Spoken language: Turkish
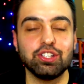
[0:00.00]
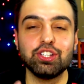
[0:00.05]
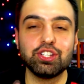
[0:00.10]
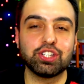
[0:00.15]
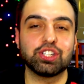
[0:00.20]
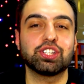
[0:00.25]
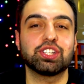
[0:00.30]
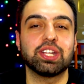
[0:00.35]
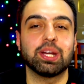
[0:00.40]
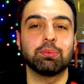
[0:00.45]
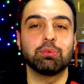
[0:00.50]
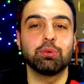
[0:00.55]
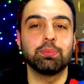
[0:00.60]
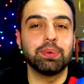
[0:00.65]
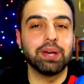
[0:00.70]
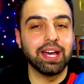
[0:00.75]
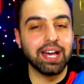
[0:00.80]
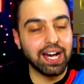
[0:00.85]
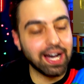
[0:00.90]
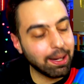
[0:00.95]
İşte bu
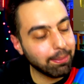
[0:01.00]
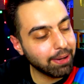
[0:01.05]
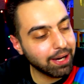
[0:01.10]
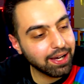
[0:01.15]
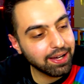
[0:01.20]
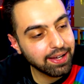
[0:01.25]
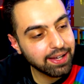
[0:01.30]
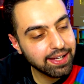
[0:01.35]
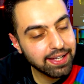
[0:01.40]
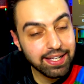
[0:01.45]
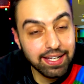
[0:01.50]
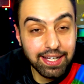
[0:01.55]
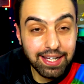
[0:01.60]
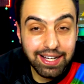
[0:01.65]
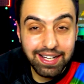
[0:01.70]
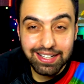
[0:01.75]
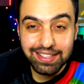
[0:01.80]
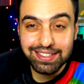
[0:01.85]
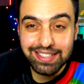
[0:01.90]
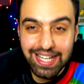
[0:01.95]
be. Ama
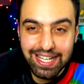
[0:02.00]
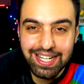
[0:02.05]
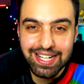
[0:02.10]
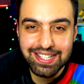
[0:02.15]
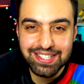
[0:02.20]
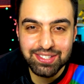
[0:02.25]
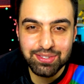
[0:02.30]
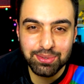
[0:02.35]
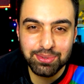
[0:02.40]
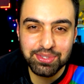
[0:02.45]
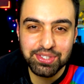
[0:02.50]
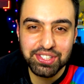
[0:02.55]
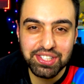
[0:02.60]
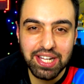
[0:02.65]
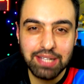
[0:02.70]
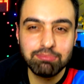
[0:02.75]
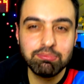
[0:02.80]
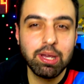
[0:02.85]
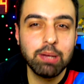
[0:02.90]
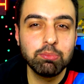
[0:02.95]
Genel
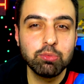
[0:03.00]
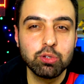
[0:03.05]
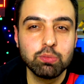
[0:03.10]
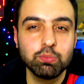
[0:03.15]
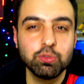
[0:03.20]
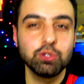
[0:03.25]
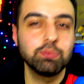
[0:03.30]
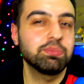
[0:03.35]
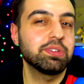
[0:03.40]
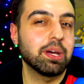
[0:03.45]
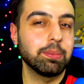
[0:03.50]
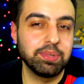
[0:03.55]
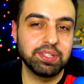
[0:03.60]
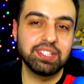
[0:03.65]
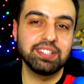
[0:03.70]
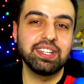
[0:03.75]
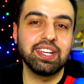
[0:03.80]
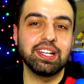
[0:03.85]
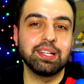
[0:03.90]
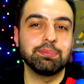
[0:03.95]
sonuçtan memnun muyum? Tabii
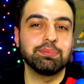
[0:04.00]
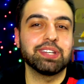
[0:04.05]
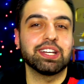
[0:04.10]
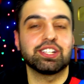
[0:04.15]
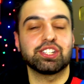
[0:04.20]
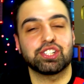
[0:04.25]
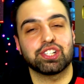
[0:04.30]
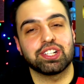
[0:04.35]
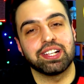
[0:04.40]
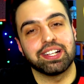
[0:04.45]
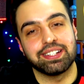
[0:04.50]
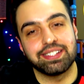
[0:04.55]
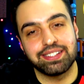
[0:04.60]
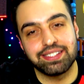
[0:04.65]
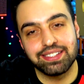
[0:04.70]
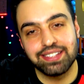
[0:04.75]
ki değilim gençler.